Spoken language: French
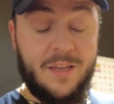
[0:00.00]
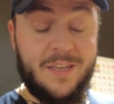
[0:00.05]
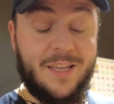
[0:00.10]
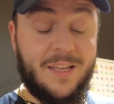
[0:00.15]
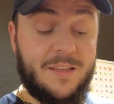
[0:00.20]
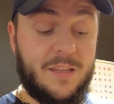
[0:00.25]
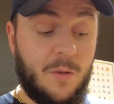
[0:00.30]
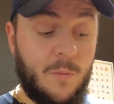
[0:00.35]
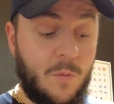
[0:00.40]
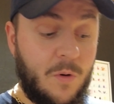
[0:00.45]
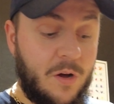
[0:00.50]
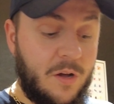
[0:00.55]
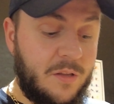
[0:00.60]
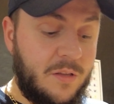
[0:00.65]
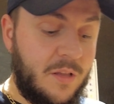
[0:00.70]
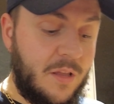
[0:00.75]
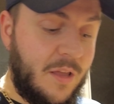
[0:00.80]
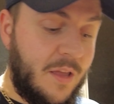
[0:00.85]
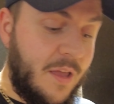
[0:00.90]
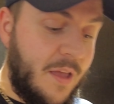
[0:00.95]
kt
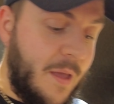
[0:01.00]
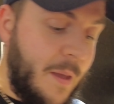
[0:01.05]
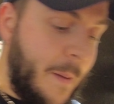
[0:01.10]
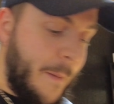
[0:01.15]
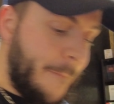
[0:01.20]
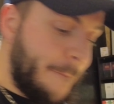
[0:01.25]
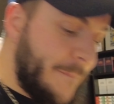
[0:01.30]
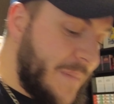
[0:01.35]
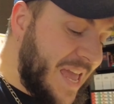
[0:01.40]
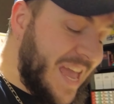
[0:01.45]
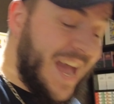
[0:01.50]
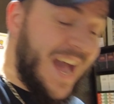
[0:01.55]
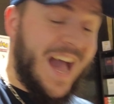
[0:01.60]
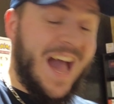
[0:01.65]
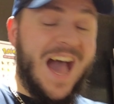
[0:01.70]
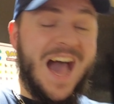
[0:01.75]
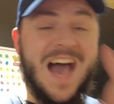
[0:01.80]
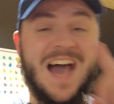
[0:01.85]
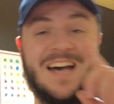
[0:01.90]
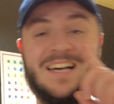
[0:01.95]
mais
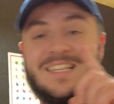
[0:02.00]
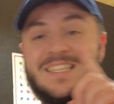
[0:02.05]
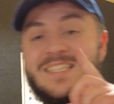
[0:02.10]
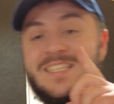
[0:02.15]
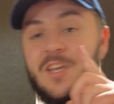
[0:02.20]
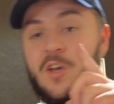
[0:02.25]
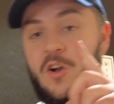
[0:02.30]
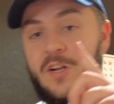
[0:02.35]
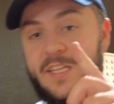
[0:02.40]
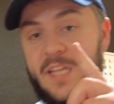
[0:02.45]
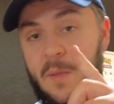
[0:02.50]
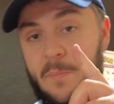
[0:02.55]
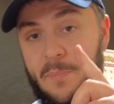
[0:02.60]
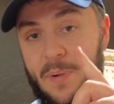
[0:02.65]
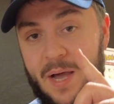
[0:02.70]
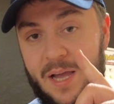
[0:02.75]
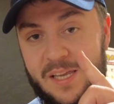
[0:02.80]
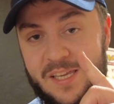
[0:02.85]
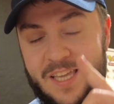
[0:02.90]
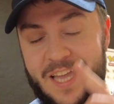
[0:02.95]
un seul des
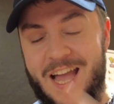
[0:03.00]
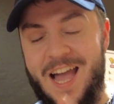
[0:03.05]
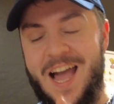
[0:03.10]
packs,